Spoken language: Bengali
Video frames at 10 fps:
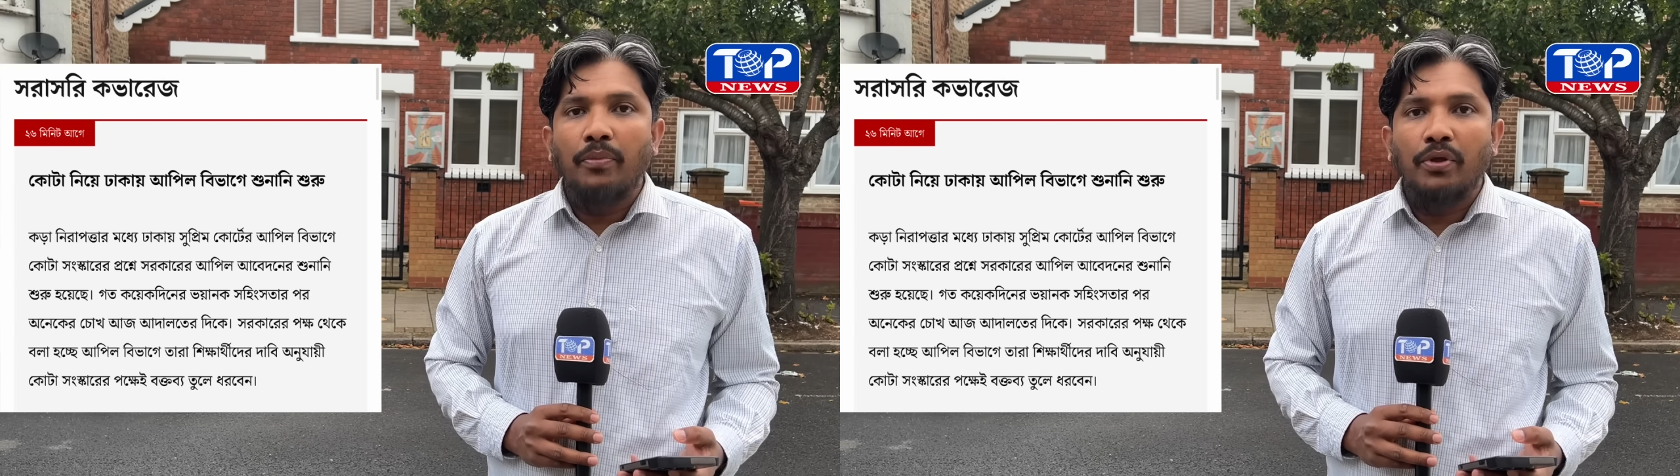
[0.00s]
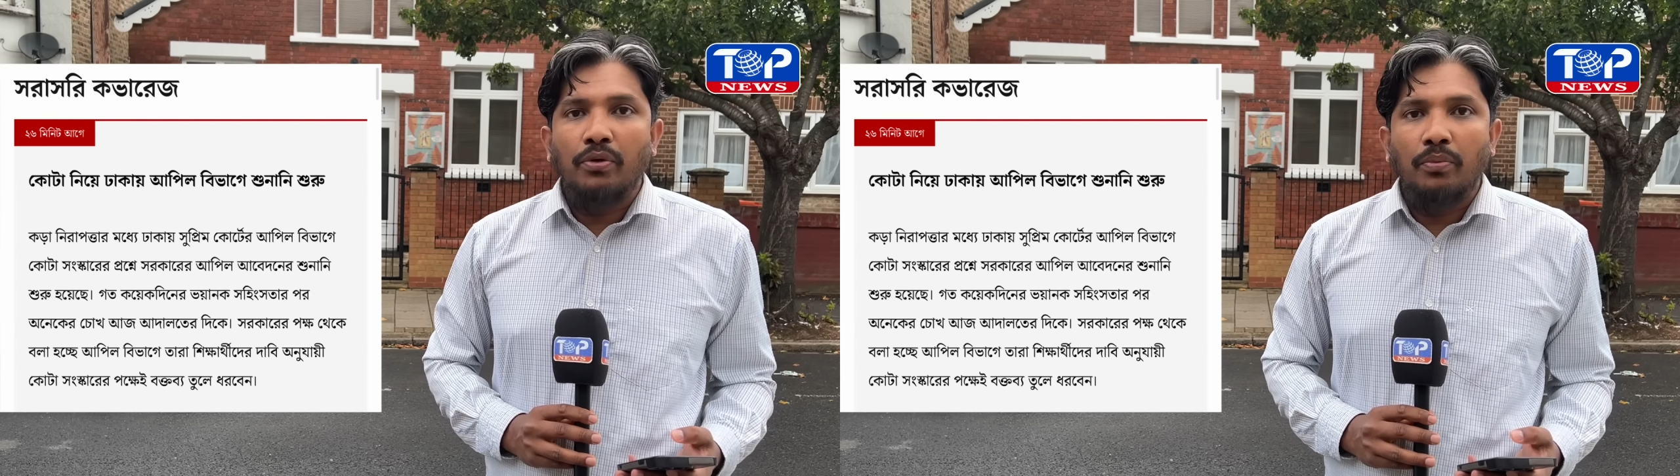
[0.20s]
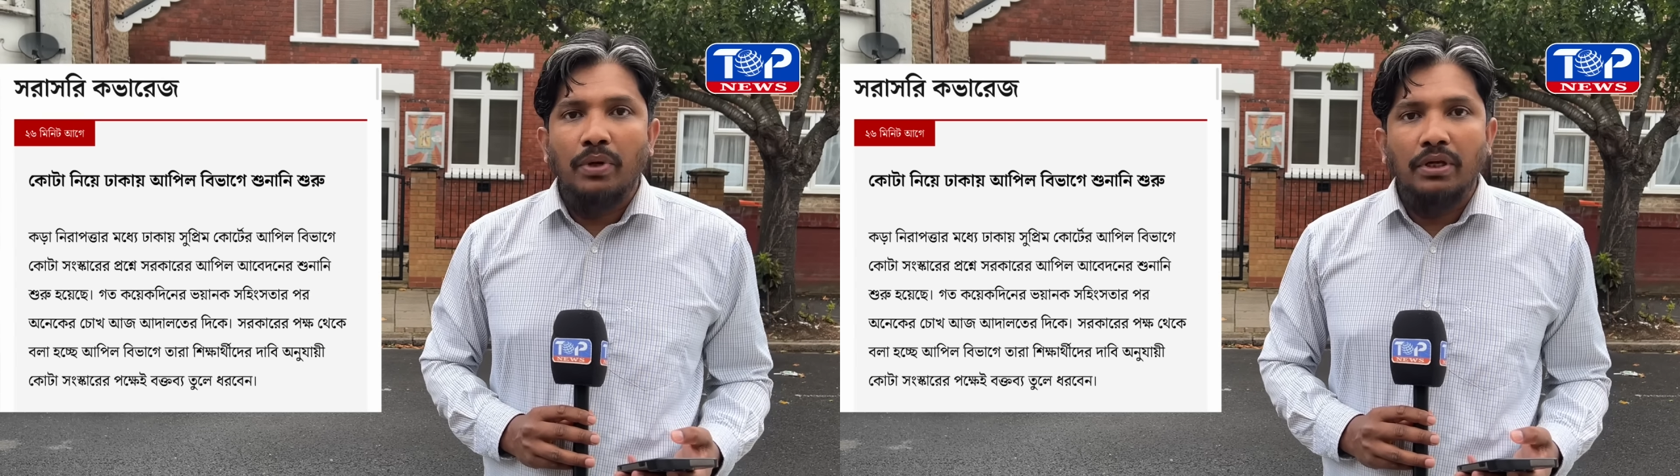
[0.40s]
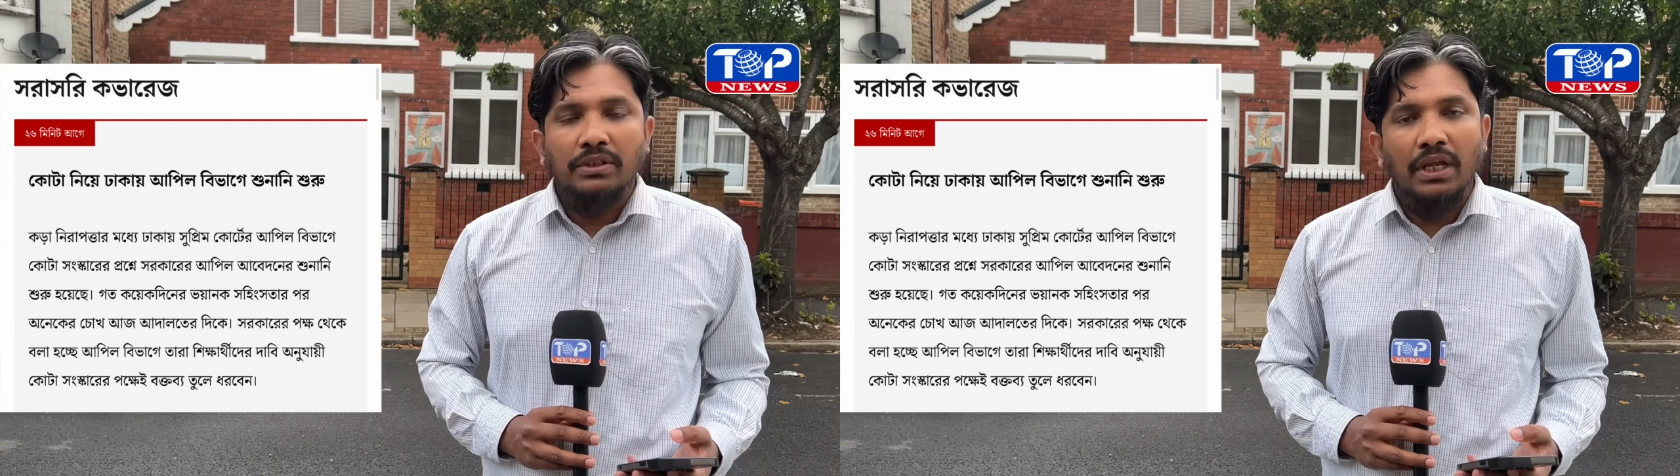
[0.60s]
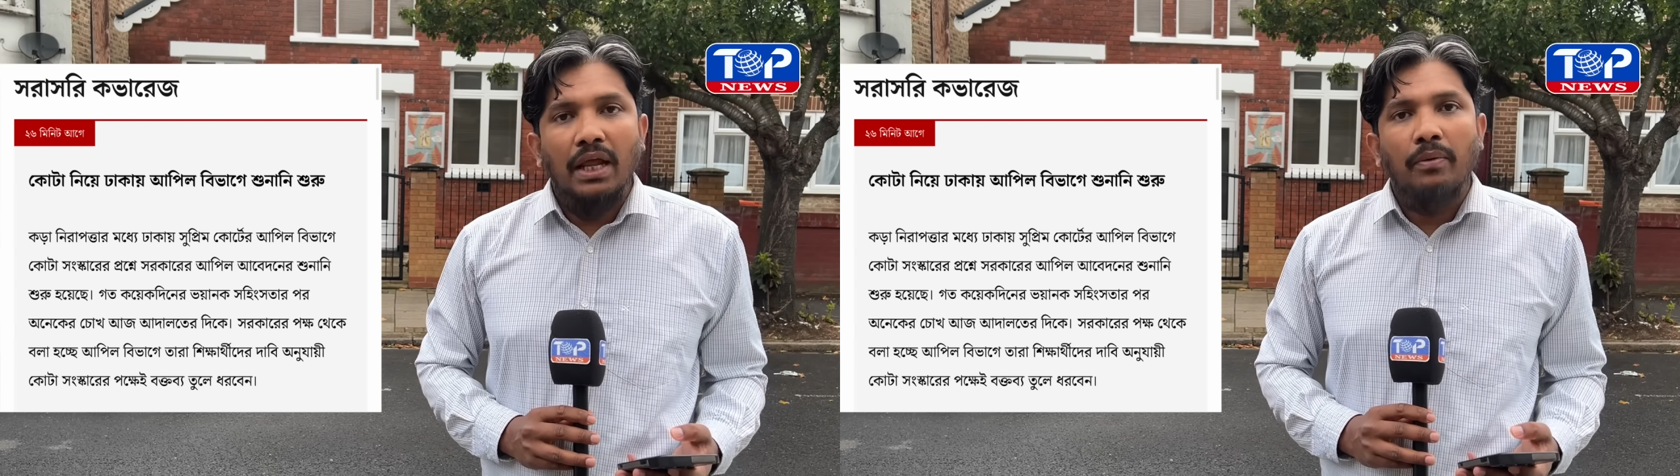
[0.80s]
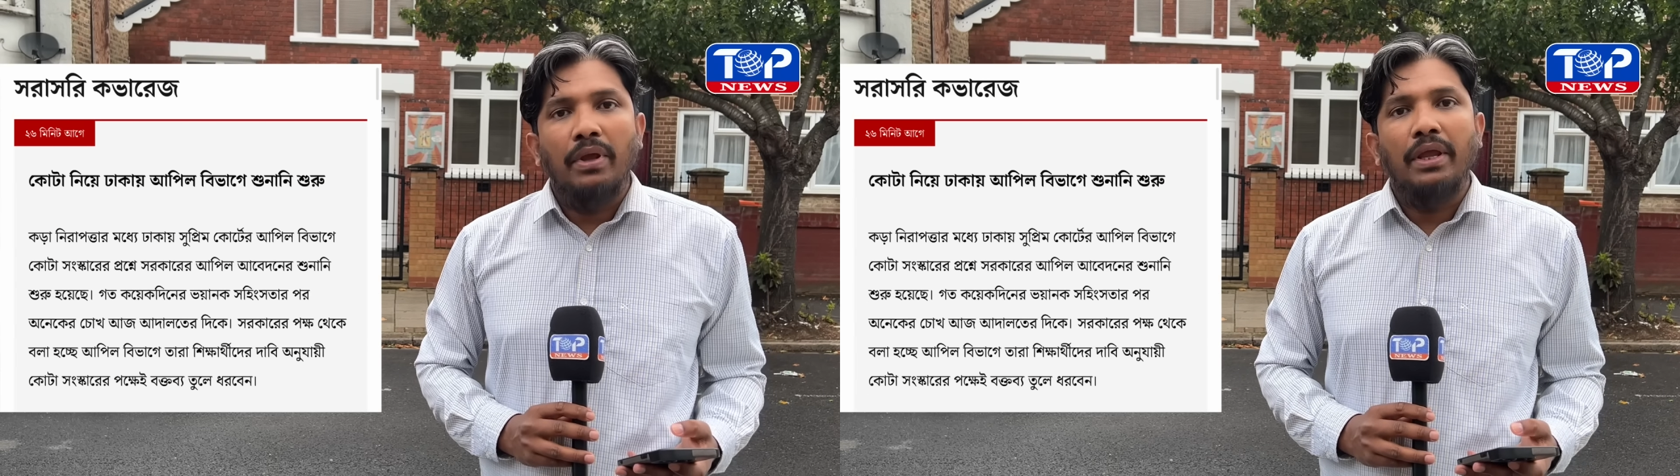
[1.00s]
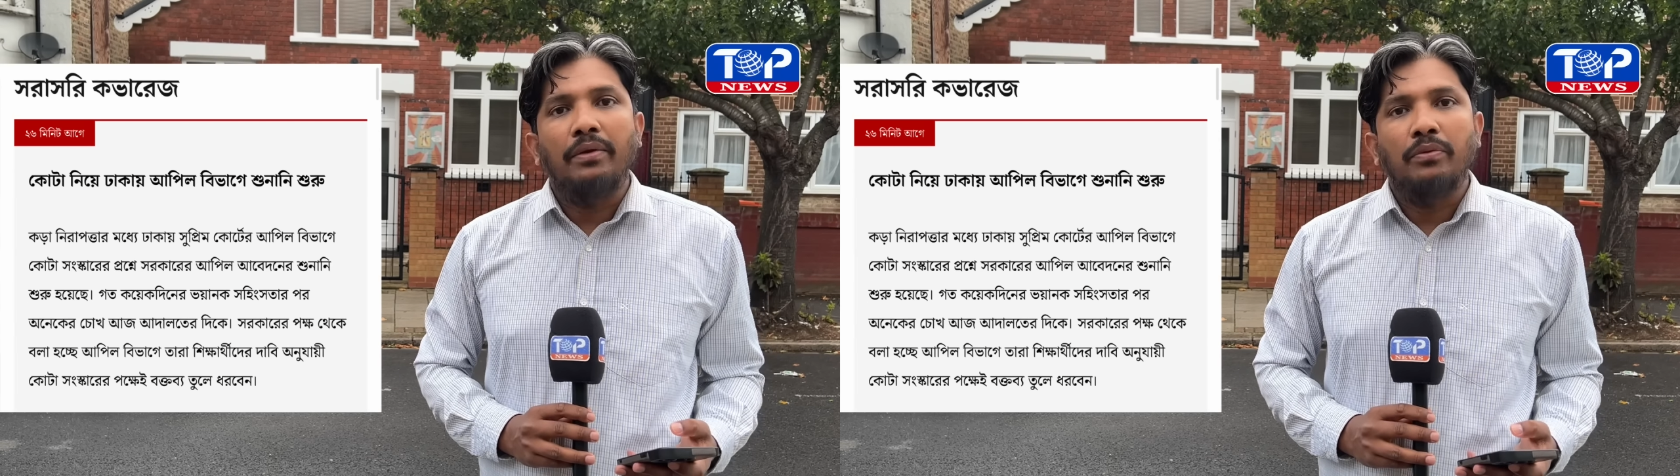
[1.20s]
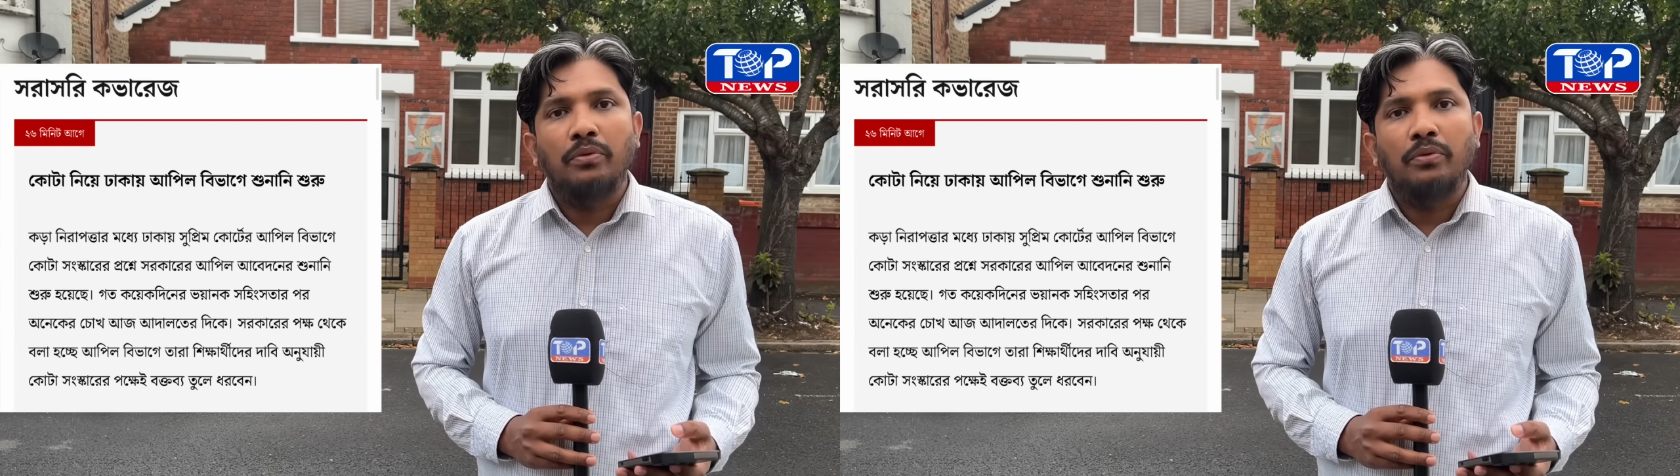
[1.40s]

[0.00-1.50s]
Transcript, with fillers: বিক্ষোভ যারা এই